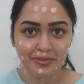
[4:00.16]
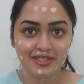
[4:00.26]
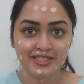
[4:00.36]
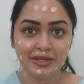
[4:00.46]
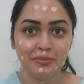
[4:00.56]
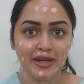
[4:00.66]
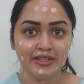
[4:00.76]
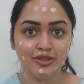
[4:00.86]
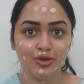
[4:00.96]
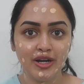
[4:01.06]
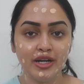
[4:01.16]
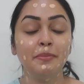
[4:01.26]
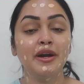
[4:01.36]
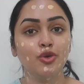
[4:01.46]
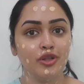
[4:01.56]
అనిపిస్తుంది బ్లెండర్తో కంటే
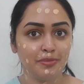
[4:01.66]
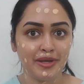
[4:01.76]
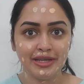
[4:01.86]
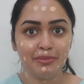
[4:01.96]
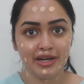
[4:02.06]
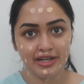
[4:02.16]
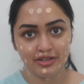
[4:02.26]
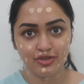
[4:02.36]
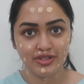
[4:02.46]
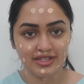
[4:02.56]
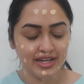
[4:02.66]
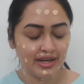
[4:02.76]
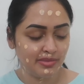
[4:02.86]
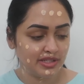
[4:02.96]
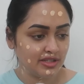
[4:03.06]
బట్ కొంతమందికి బ్లెండర్తో ఈజీగా
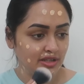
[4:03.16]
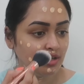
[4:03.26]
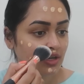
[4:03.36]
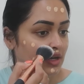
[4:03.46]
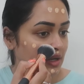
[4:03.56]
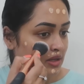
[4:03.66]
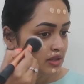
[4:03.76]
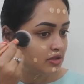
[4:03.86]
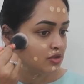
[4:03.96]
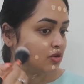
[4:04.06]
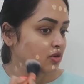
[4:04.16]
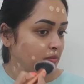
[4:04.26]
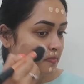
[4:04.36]
అనిపిస్తుంది సో